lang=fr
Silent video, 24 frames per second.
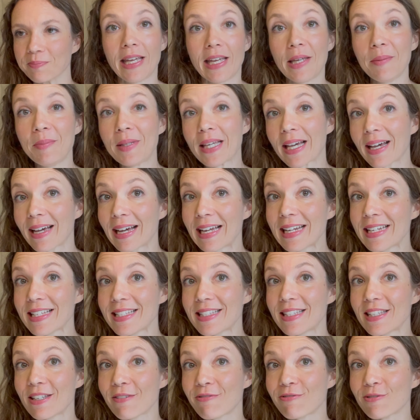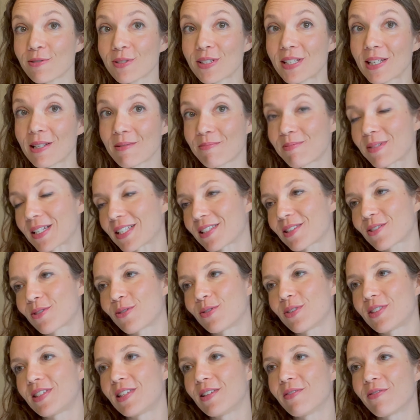et eh bien allez-y, foncez parce
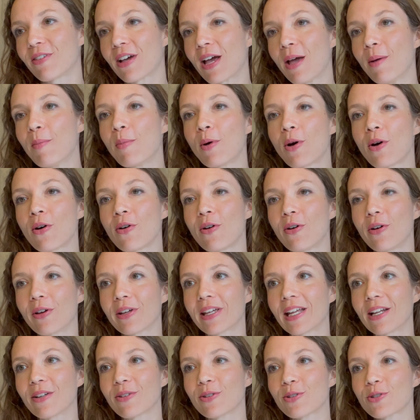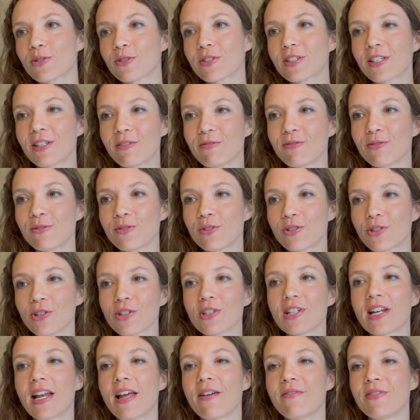que c'est vraiment euh, quelque chose qui vous
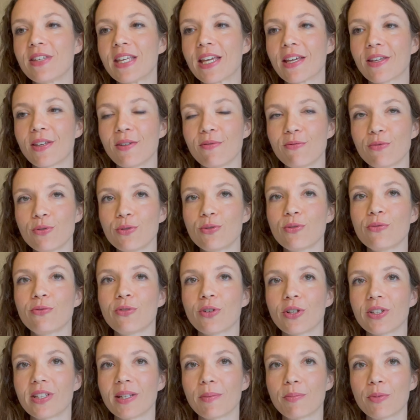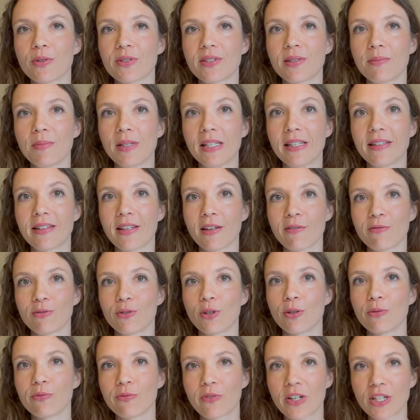change la vie et qui vous ouvre des possibilités, vous
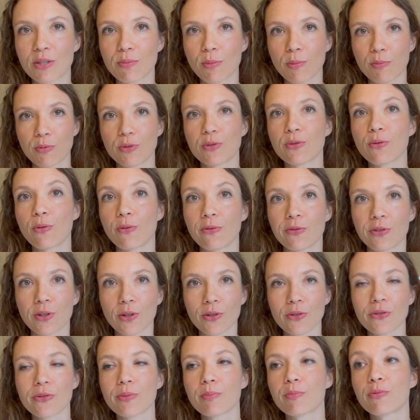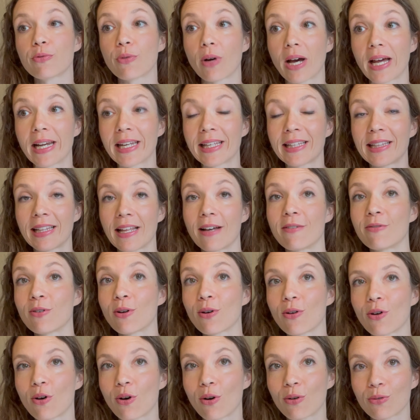donne vachement plus confiance pour aller de
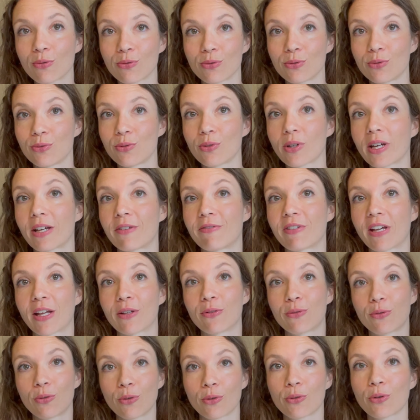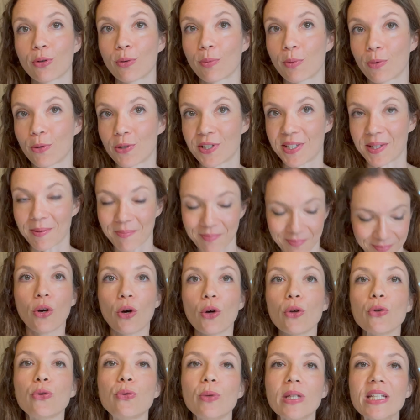l'avant en couture et faire d'autres projets.
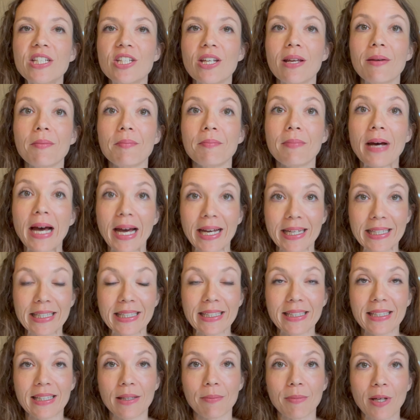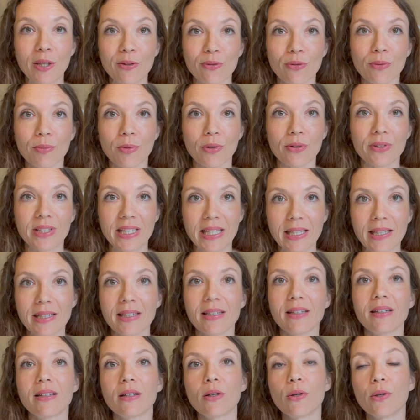Ensuite, j'ai Marie qui m'a demandé
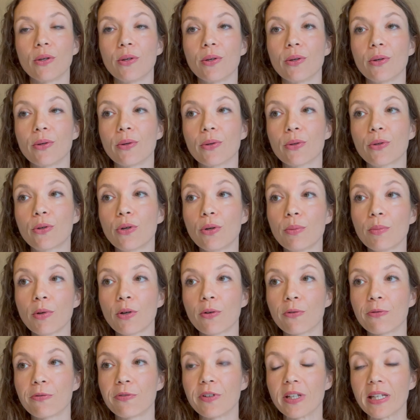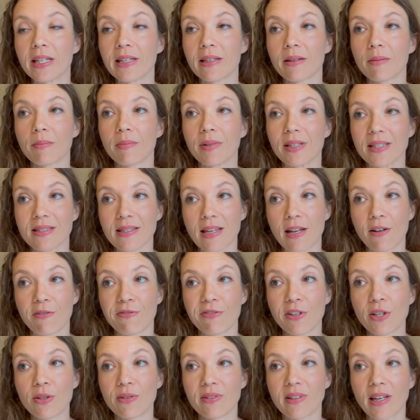euh, comment on fait parce qu'elle
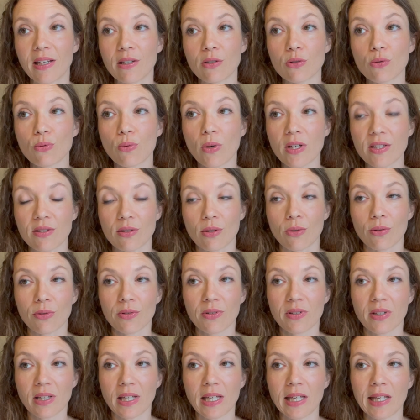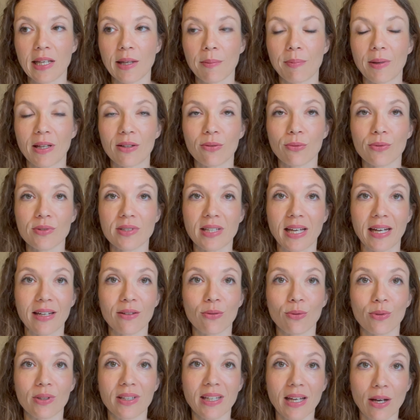fait une taille 60 et les patrons
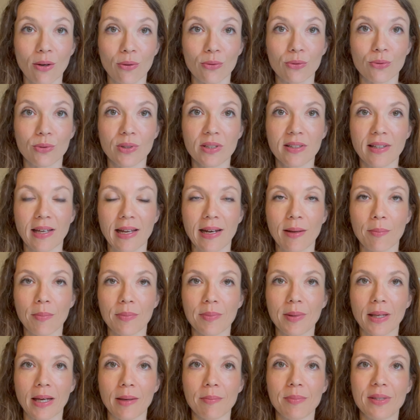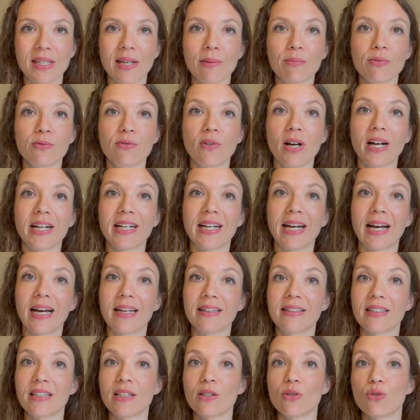s'arrêtent au 48 et elle aimerait bien pouvoir
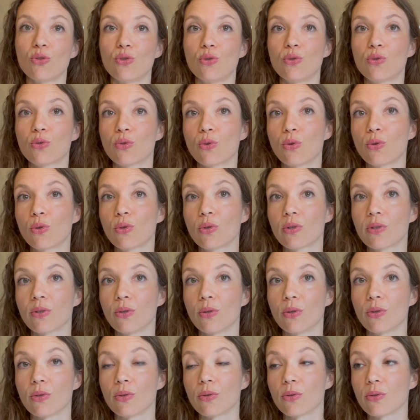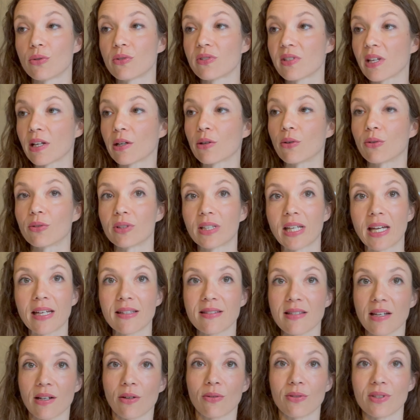grader jusqu'au 54, euh,
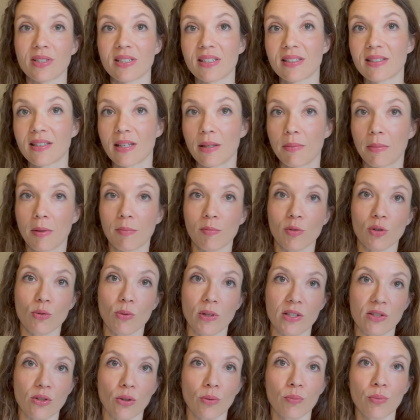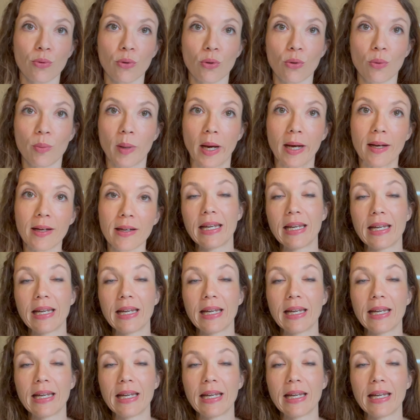56 et même 60 pour le bas.